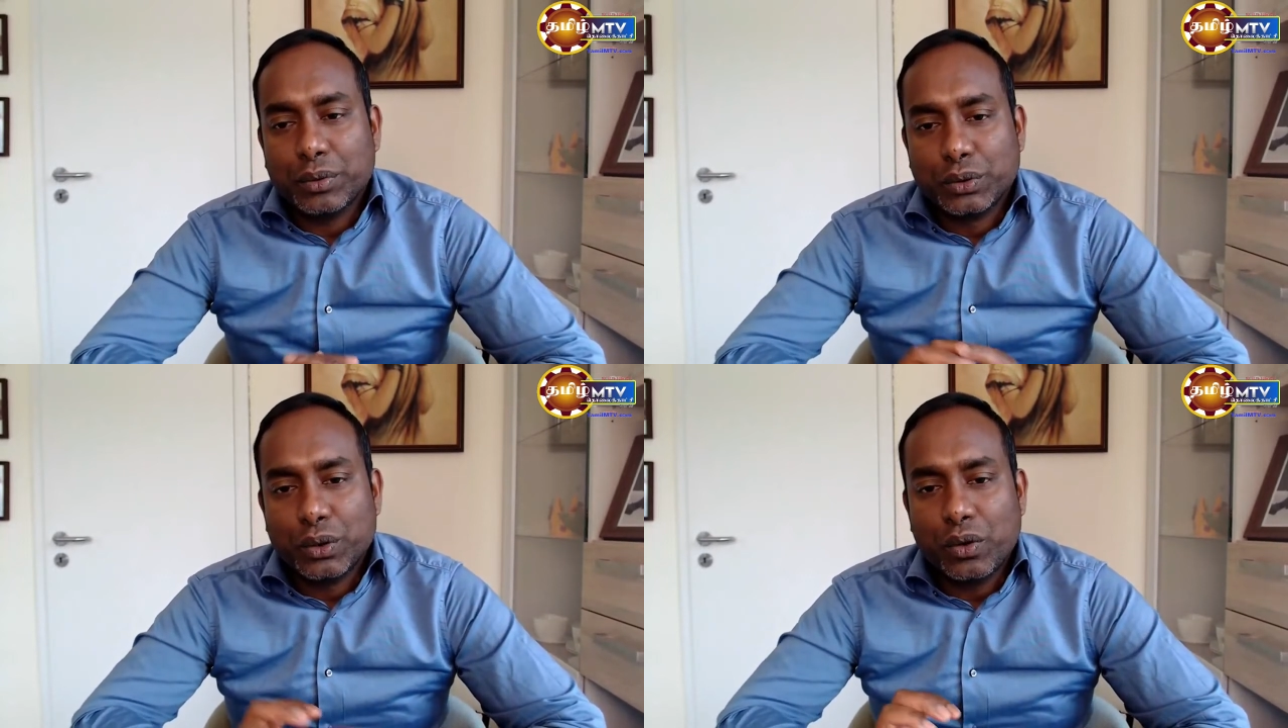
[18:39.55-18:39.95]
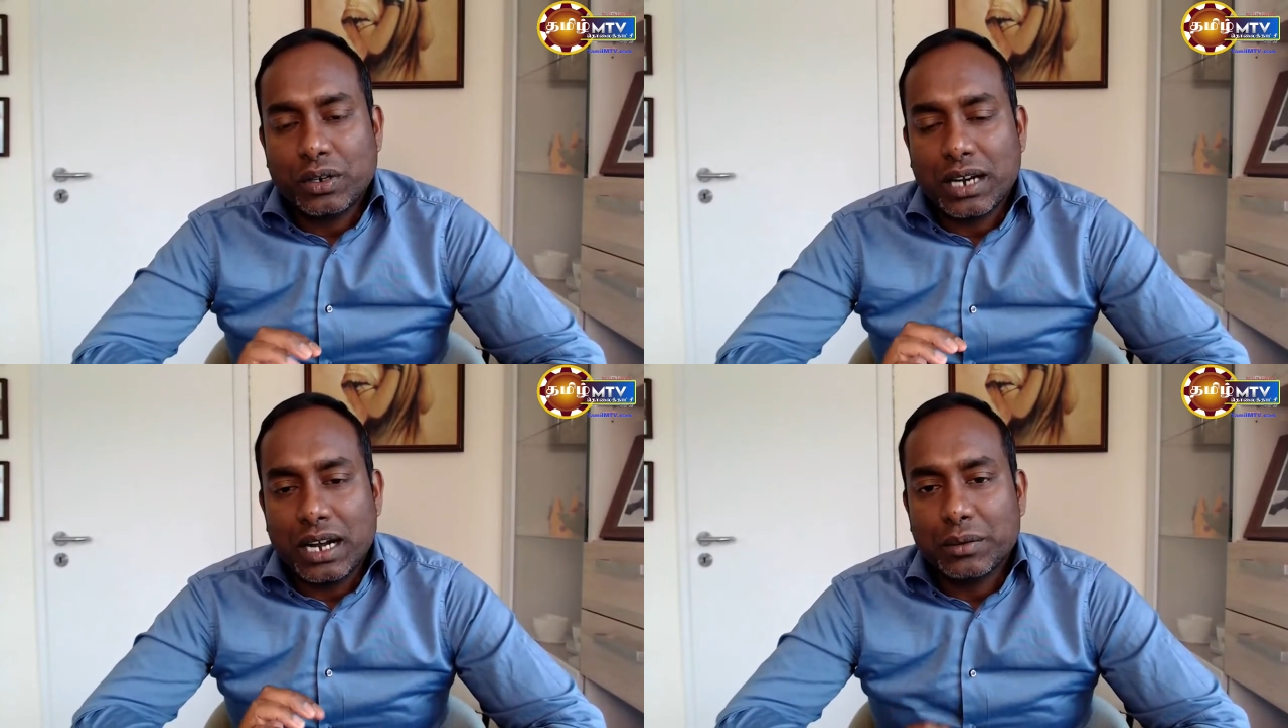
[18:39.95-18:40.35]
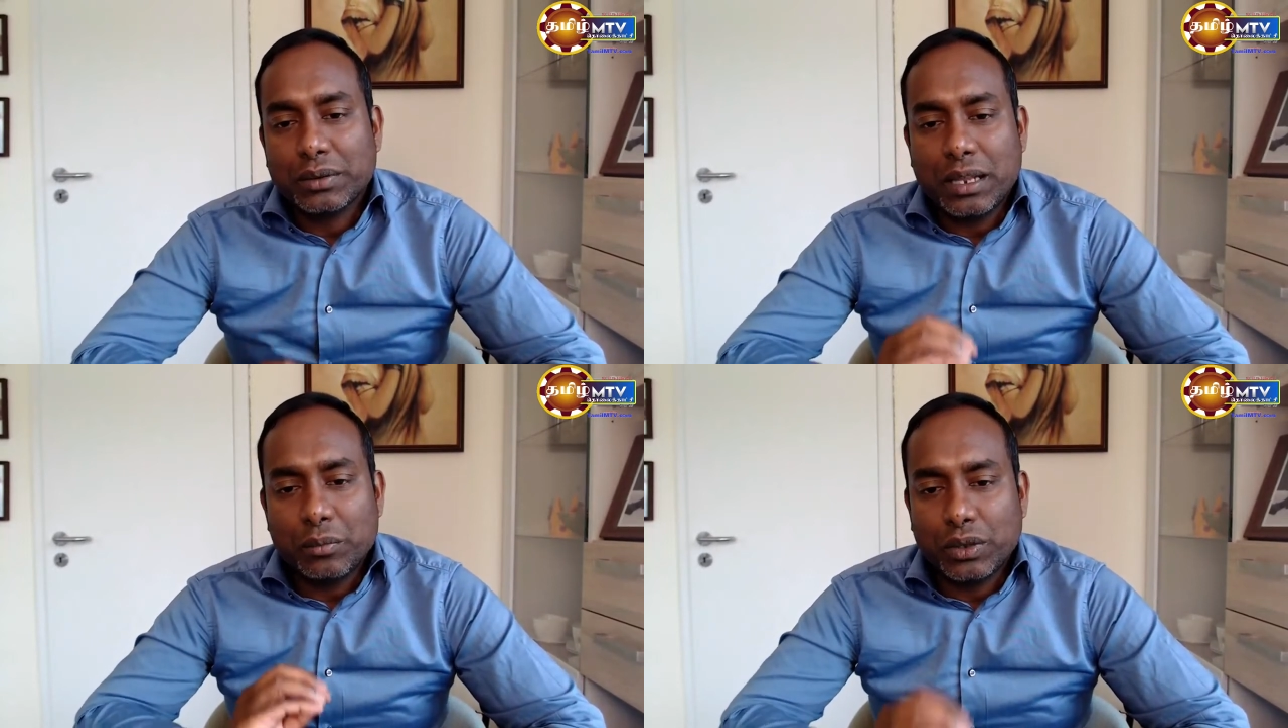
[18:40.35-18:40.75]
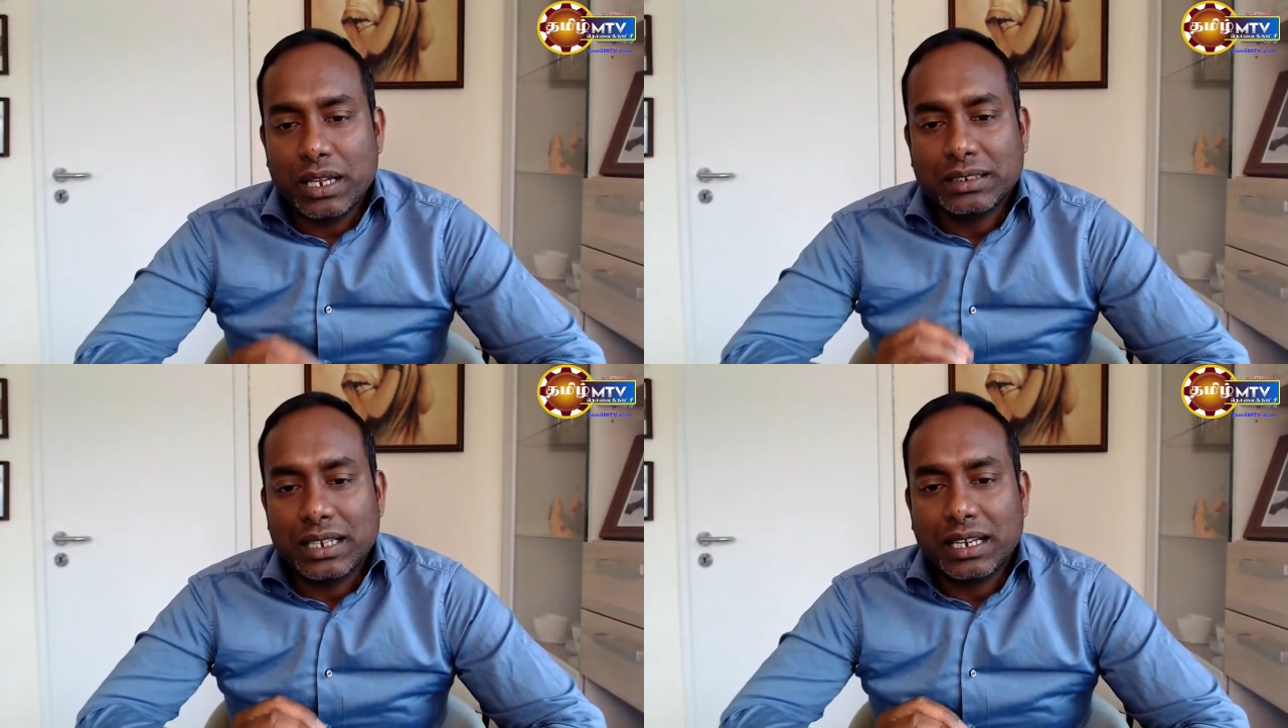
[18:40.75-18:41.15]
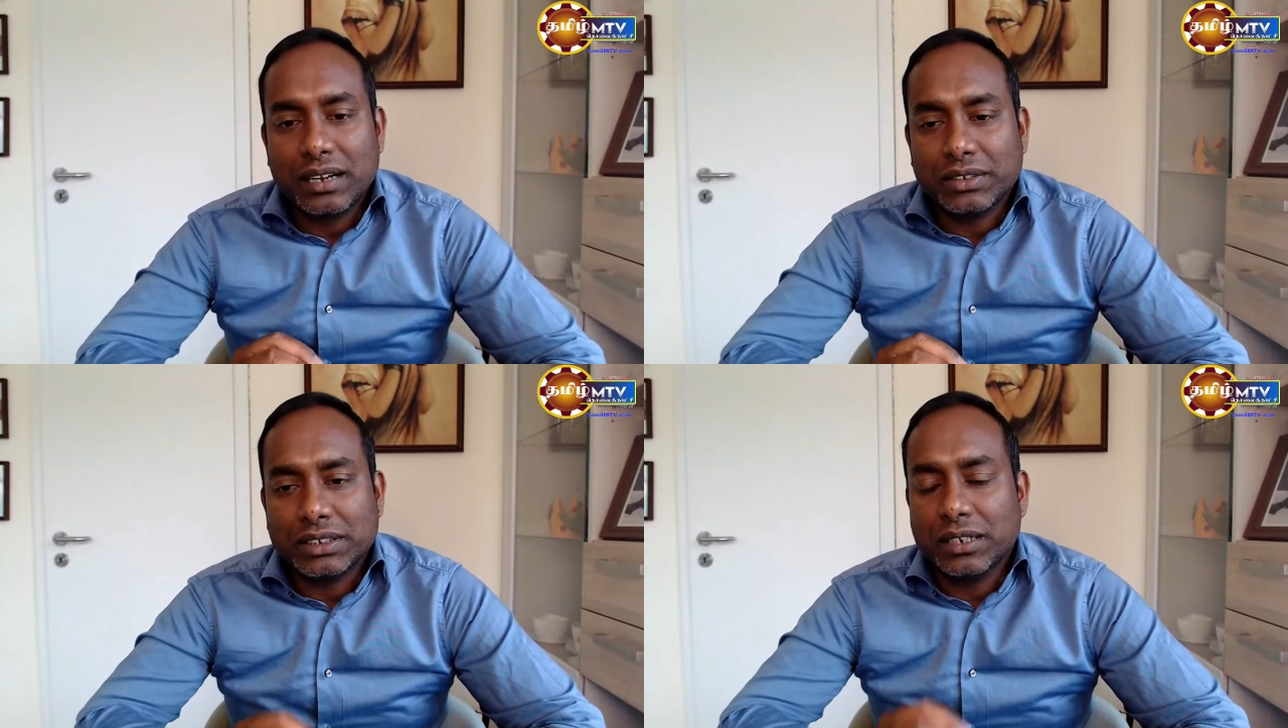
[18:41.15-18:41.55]
புற்றுநோய் கண்டுபிடித்தால் முதல்
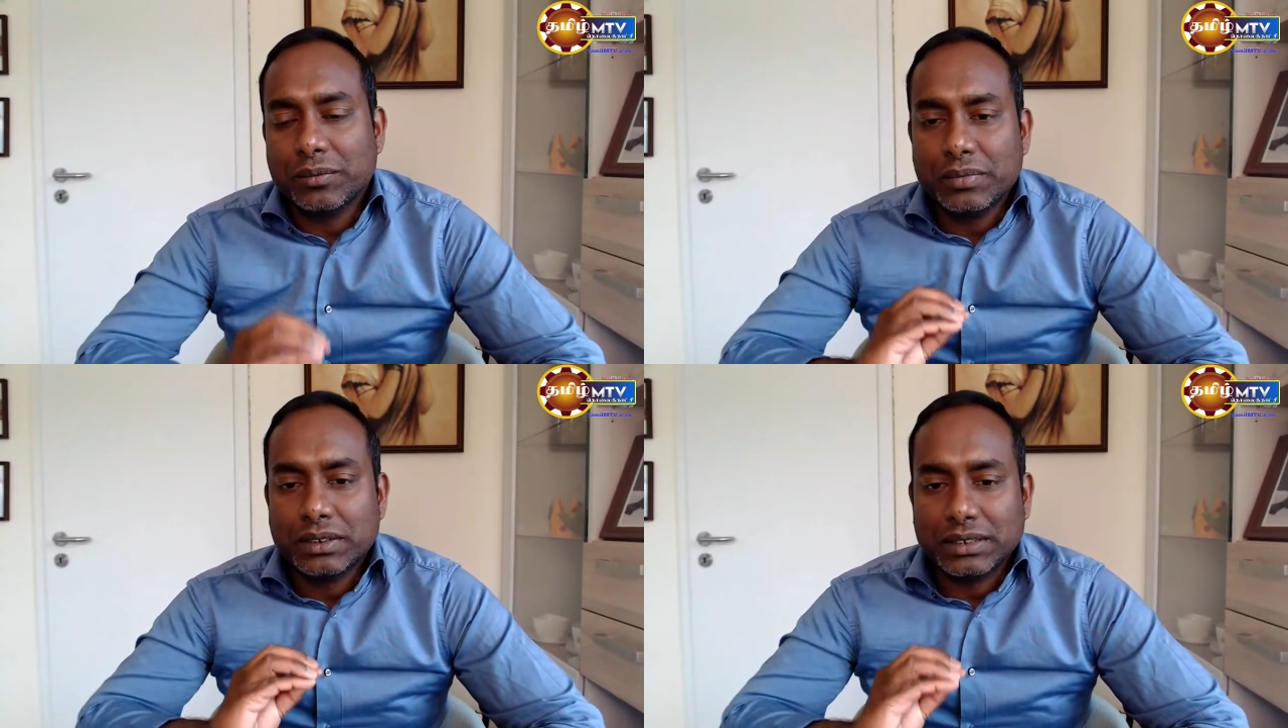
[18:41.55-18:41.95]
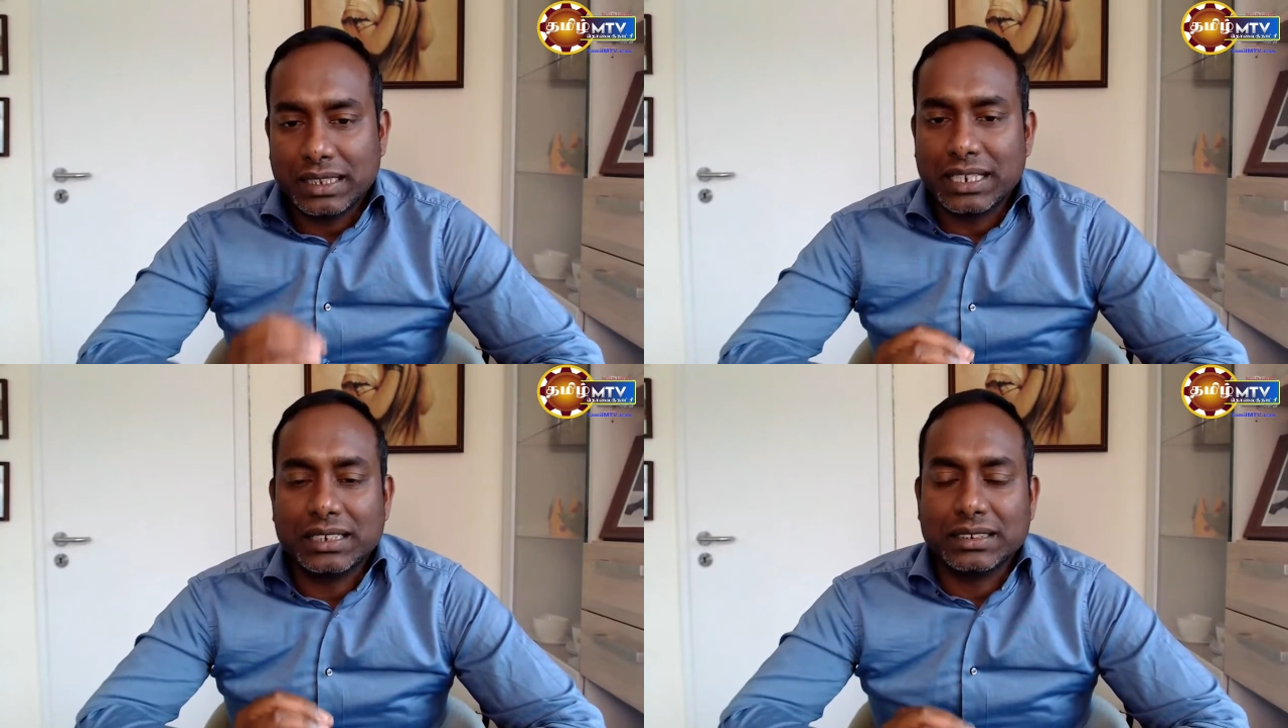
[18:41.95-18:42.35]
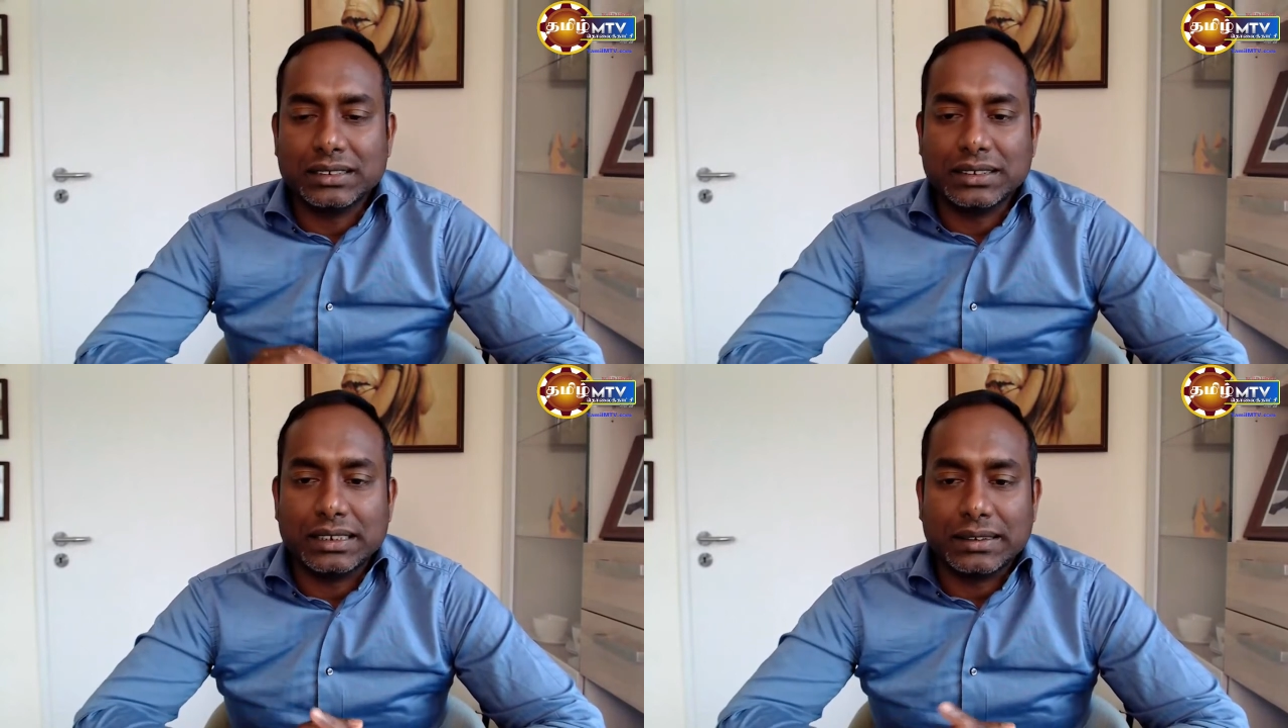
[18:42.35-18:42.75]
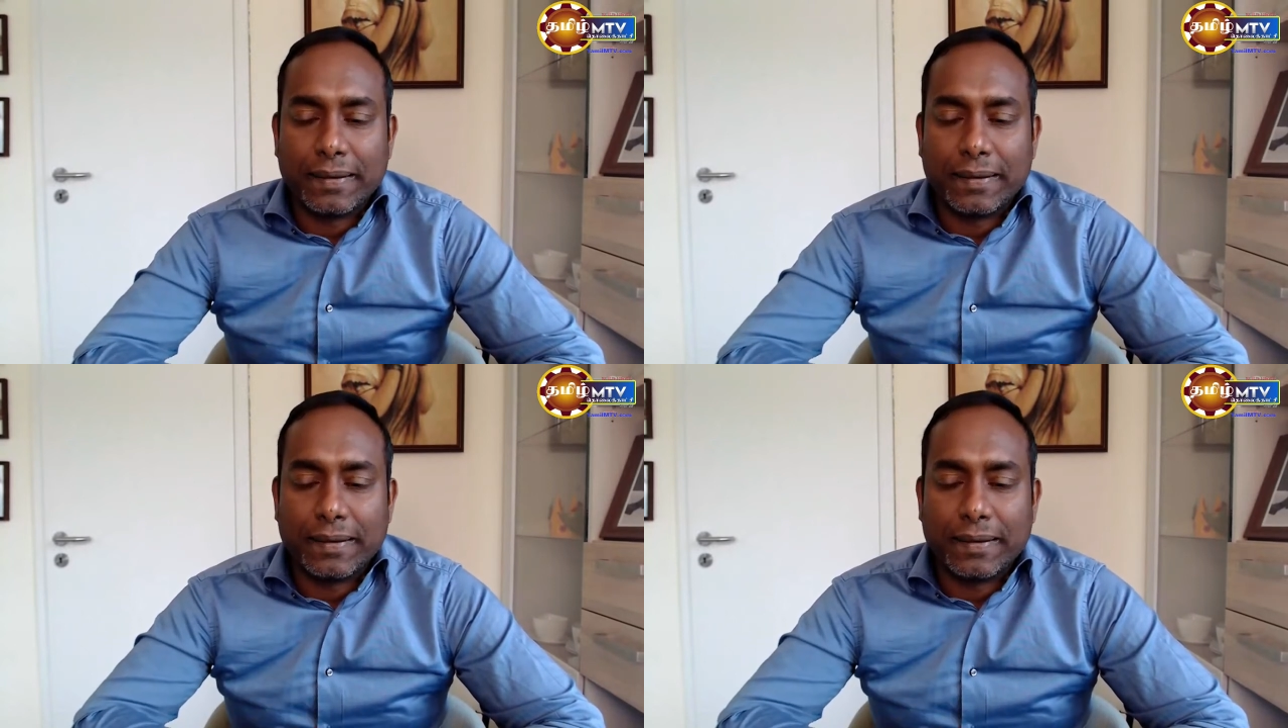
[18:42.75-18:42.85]
செய்கிற விஷயம் சத்திர சிகிச்சை